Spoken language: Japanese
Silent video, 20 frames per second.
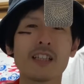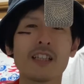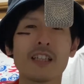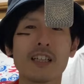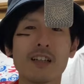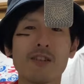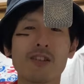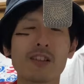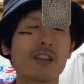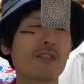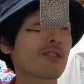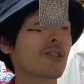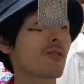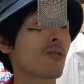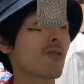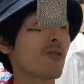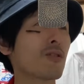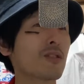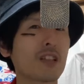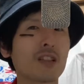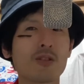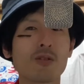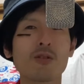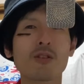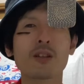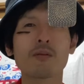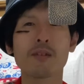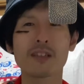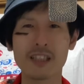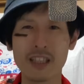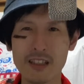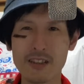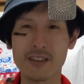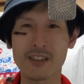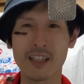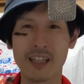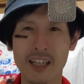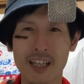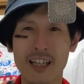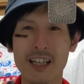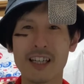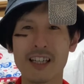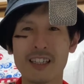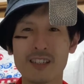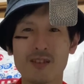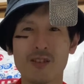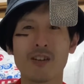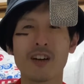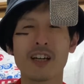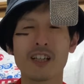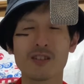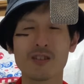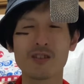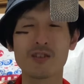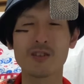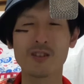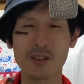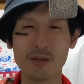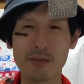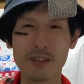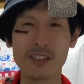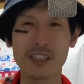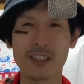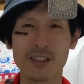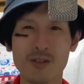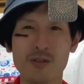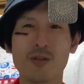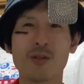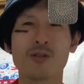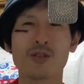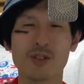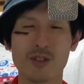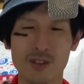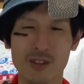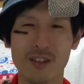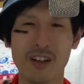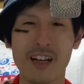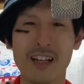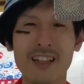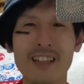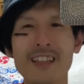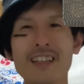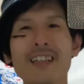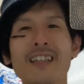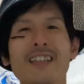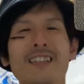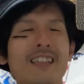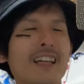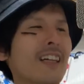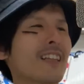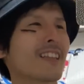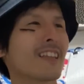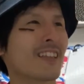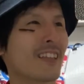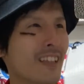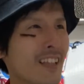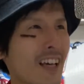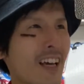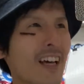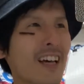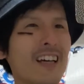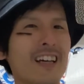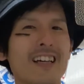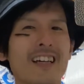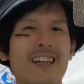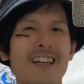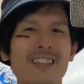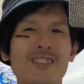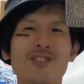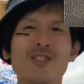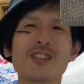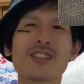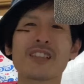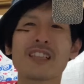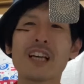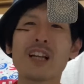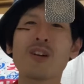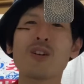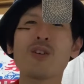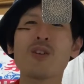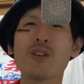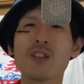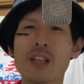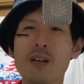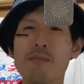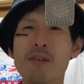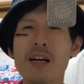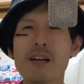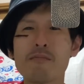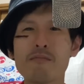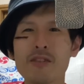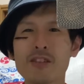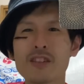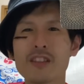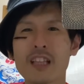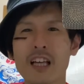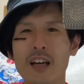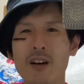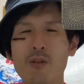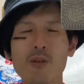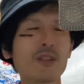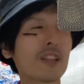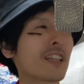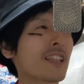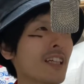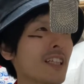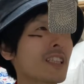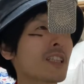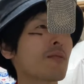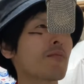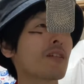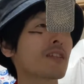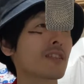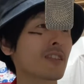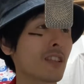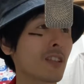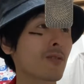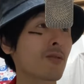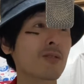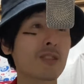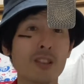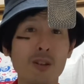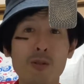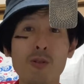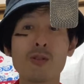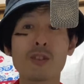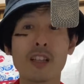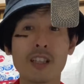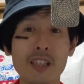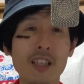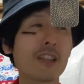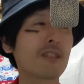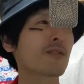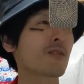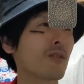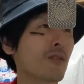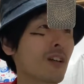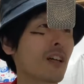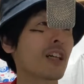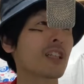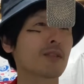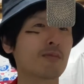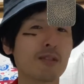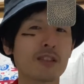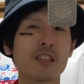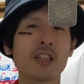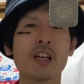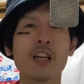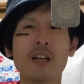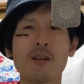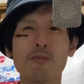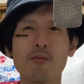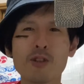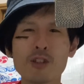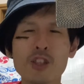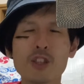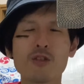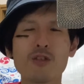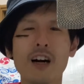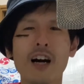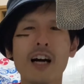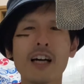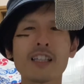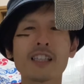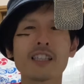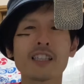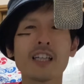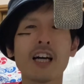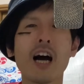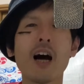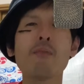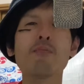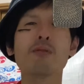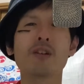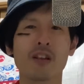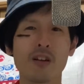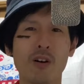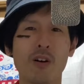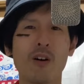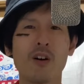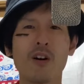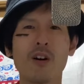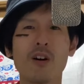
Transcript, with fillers: えー、私の方には届きませんのでね、その回答届きません、収録中には。なんで、えー、ツイッターの方で前もってお題出してますんで、そちらお答えいただくようお願いします。もしくは配信アプリの